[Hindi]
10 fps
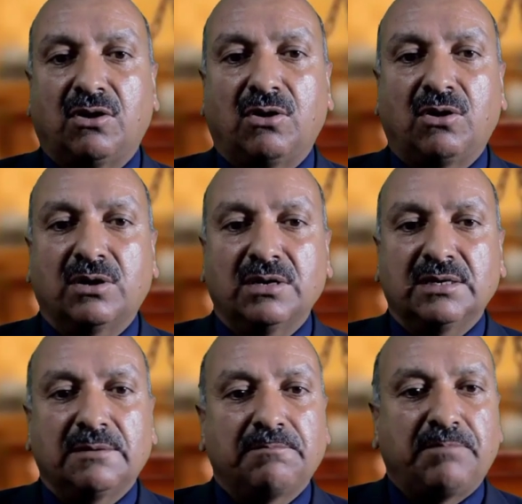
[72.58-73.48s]
और
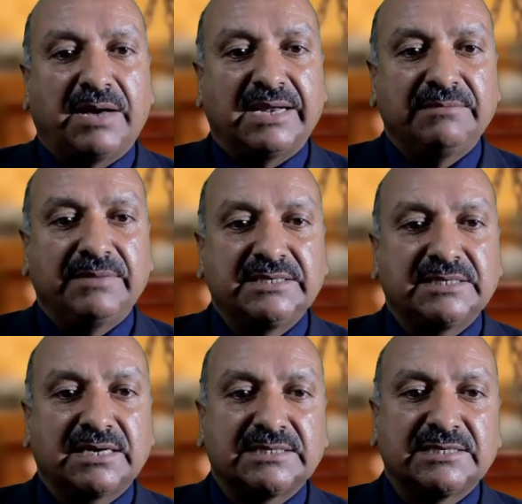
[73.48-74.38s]
पार्लियामेंट या